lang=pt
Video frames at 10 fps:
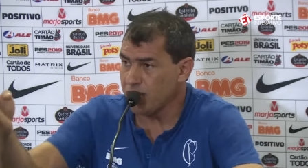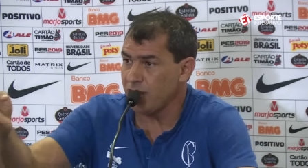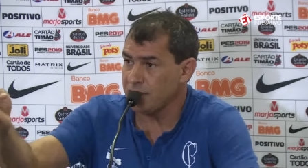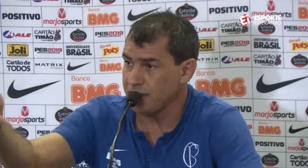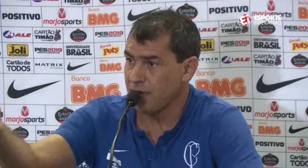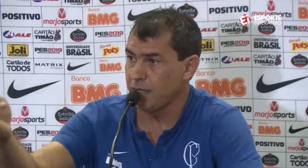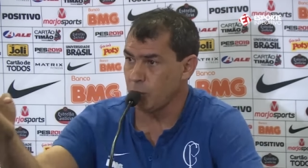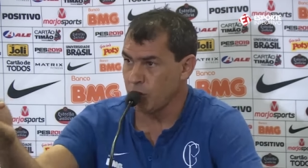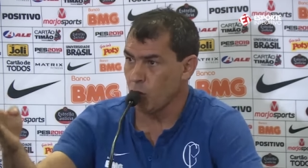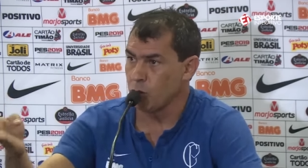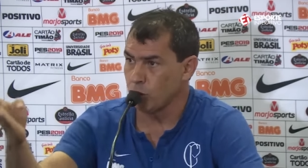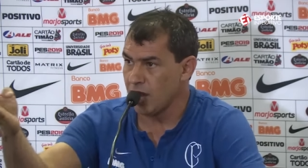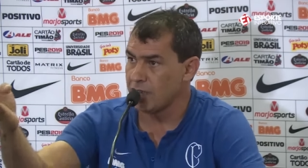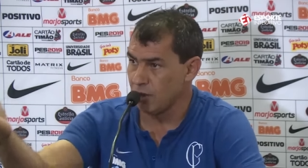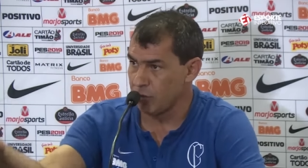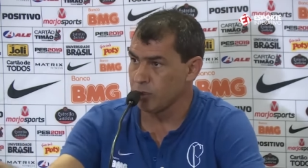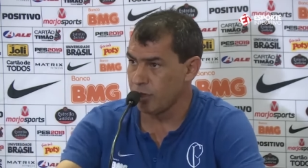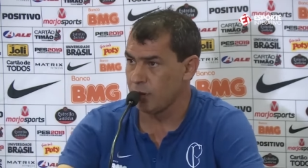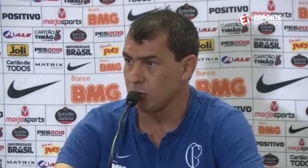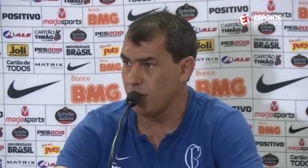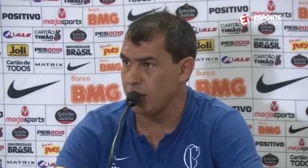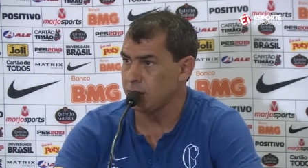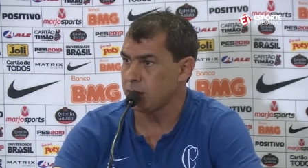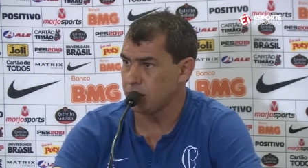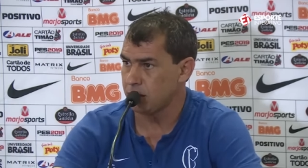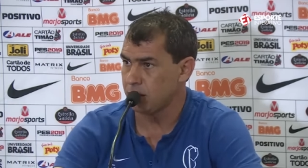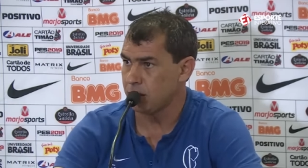Por que, que você está tão incomodado? É você um deles?